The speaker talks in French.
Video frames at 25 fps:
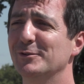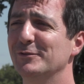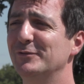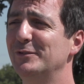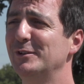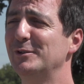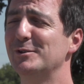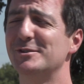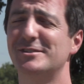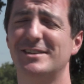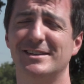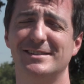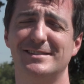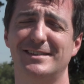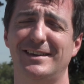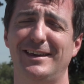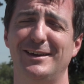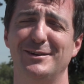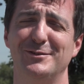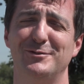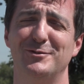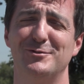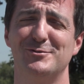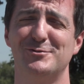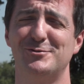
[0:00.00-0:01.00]
le fait de
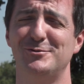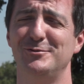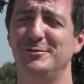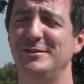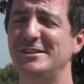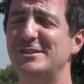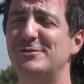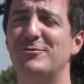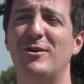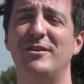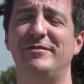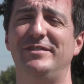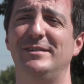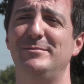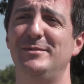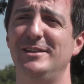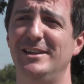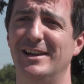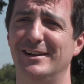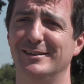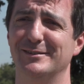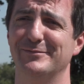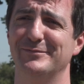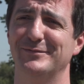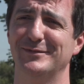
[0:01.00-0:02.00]
s'inscrire dans une histoire
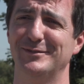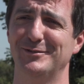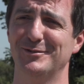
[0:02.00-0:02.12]
familiale.